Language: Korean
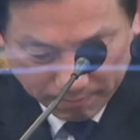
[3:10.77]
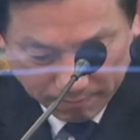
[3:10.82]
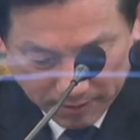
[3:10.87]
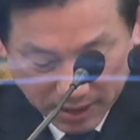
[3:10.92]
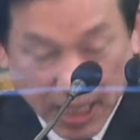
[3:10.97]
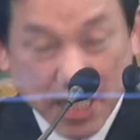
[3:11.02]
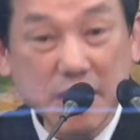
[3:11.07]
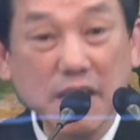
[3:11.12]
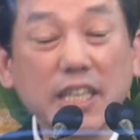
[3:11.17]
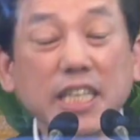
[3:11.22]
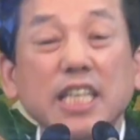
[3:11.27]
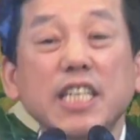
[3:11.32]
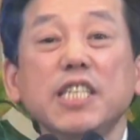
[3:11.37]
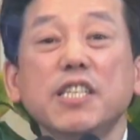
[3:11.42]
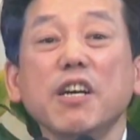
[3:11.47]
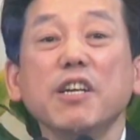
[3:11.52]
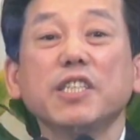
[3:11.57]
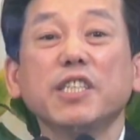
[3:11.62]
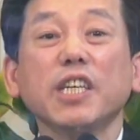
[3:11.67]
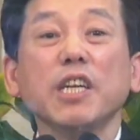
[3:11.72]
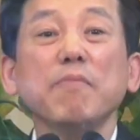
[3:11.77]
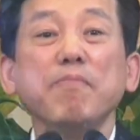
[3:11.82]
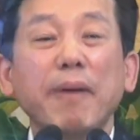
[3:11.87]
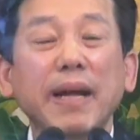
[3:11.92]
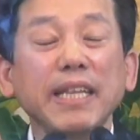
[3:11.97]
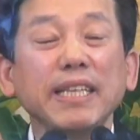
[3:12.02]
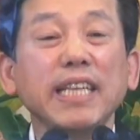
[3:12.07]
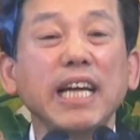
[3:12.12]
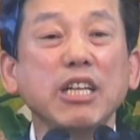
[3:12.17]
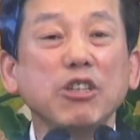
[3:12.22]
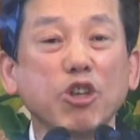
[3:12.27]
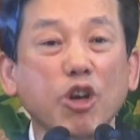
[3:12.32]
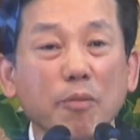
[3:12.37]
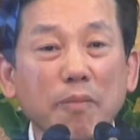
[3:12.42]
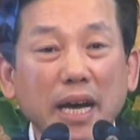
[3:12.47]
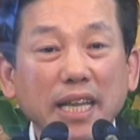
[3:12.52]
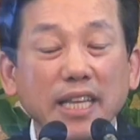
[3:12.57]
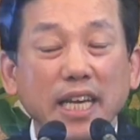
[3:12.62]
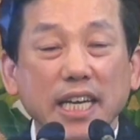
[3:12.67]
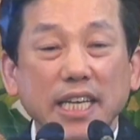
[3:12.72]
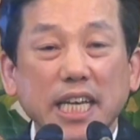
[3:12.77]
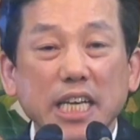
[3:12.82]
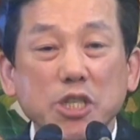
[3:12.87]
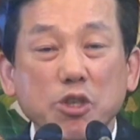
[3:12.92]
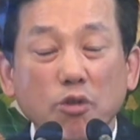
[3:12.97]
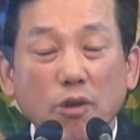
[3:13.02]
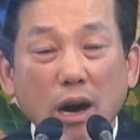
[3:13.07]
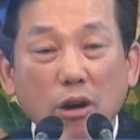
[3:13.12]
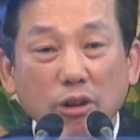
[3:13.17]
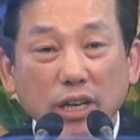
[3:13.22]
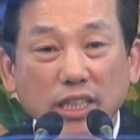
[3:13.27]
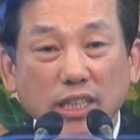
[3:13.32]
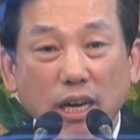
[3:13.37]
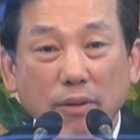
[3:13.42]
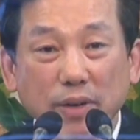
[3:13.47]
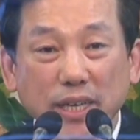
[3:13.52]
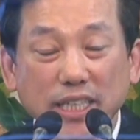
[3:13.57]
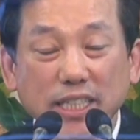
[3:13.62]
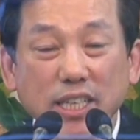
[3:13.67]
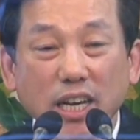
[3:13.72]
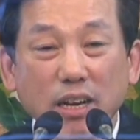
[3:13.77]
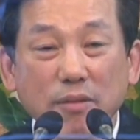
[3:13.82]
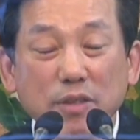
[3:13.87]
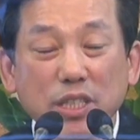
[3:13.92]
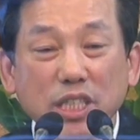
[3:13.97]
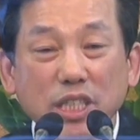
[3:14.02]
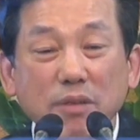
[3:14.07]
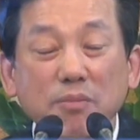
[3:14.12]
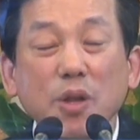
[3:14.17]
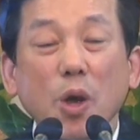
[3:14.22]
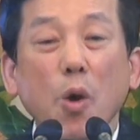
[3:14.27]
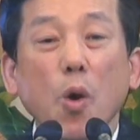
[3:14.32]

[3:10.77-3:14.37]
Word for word: 그래서 이성적인 판단으로만 계속하고 있다면 이 사람은 지금